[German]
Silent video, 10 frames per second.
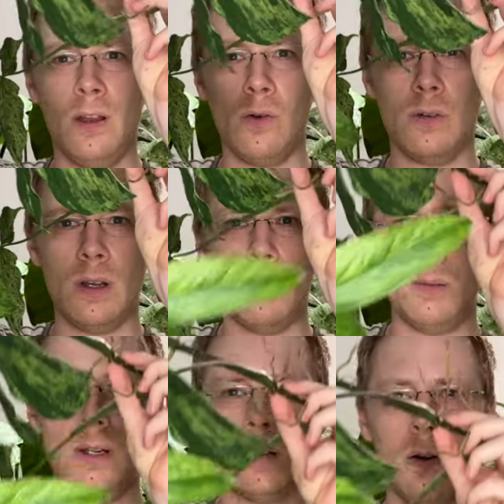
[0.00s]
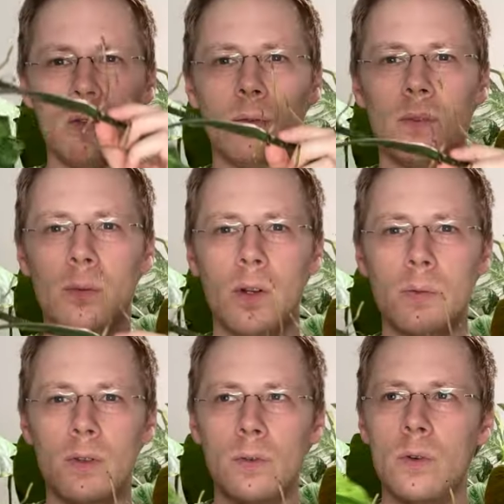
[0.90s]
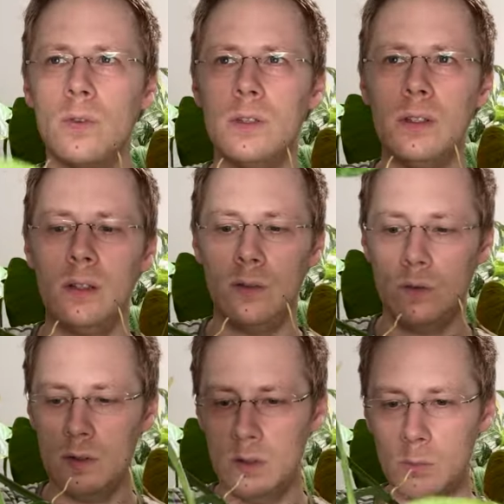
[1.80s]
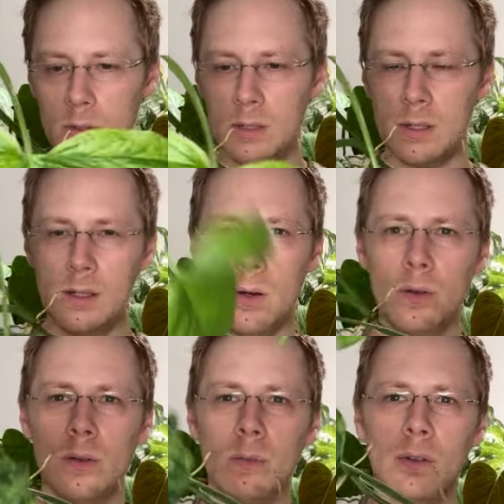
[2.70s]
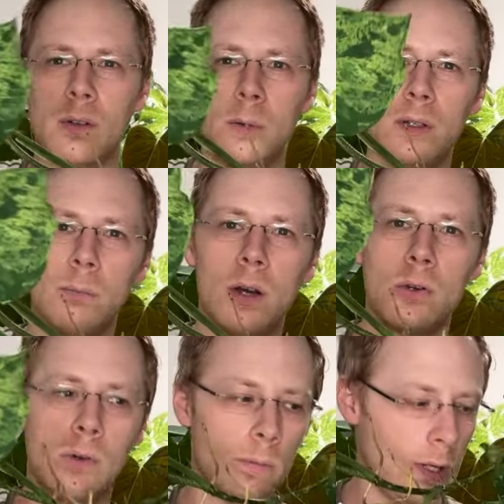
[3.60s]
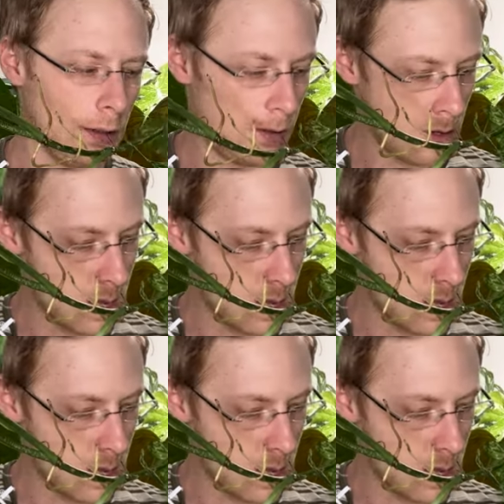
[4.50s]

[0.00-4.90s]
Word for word: gucken da ein paar Blätter raus. Zum Beispiel so sieht die, so die Mottelt halt aus. Ne? Da habe ich ja ein paar schöne Blätter.